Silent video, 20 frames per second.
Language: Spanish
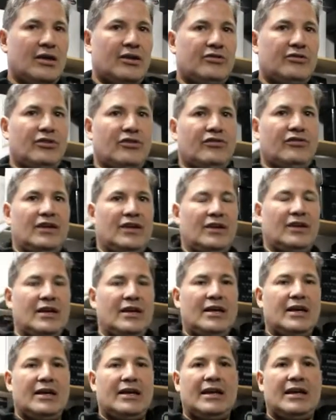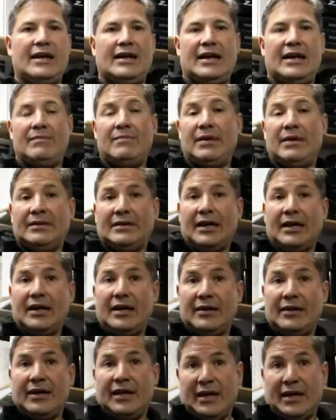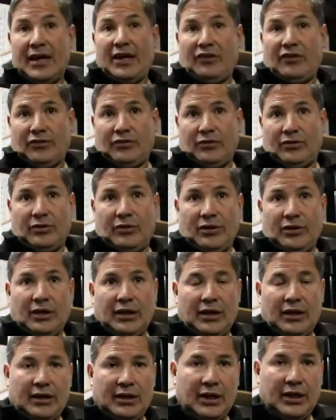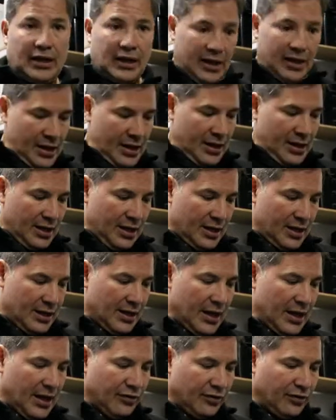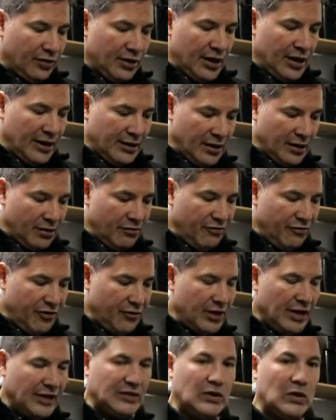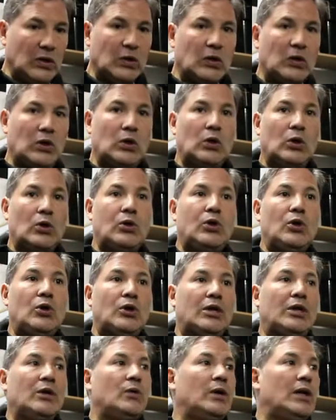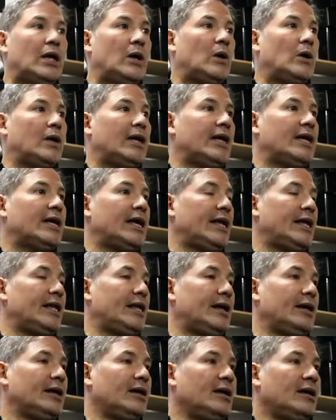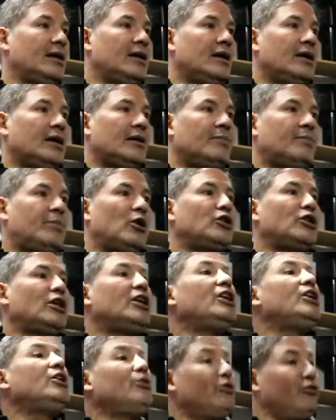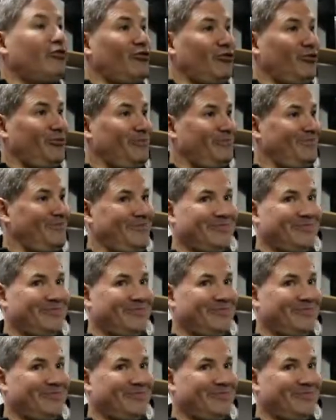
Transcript: Entonces, la gran ventaja de eso es que en el caso de esta configuración, los dos reguladores quedan protegidos.